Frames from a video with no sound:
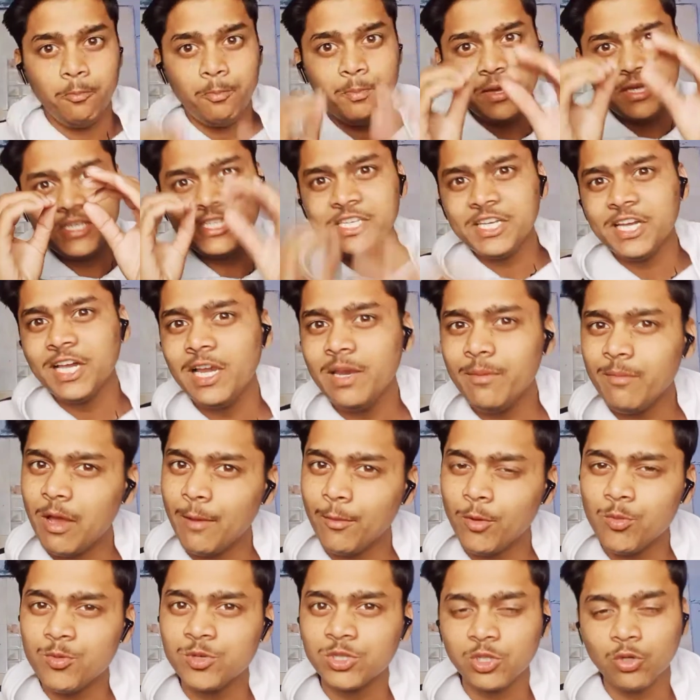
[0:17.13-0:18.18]
बेसिकली मैं
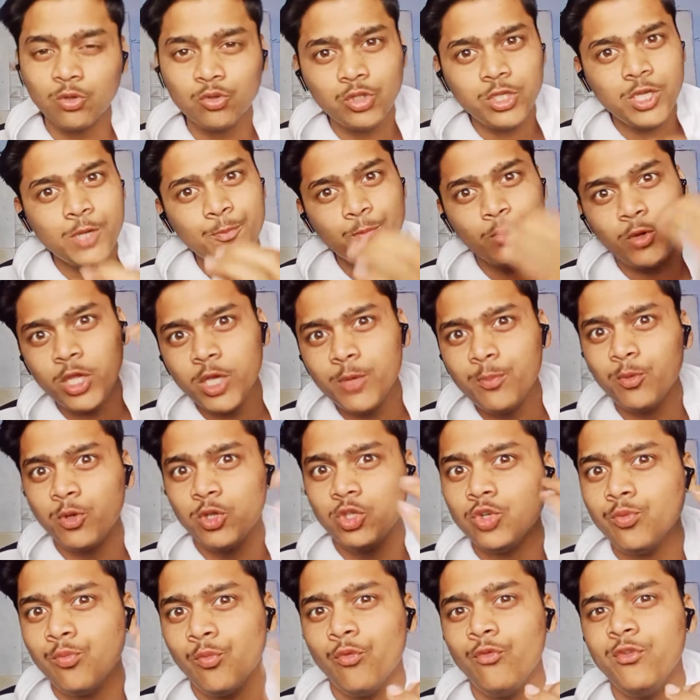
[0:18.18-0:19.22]
आपको बताऊं तो ये पूरी की
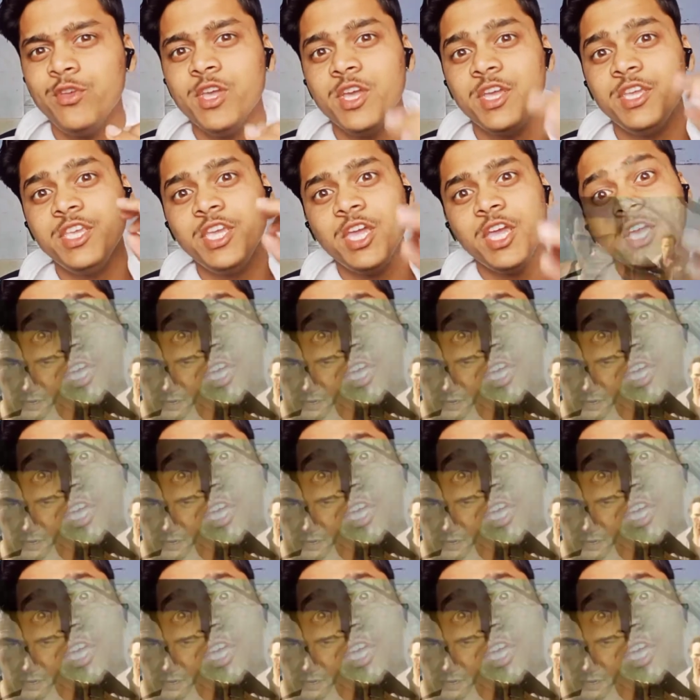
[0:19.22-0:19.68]
पूरी जो मूवी है ये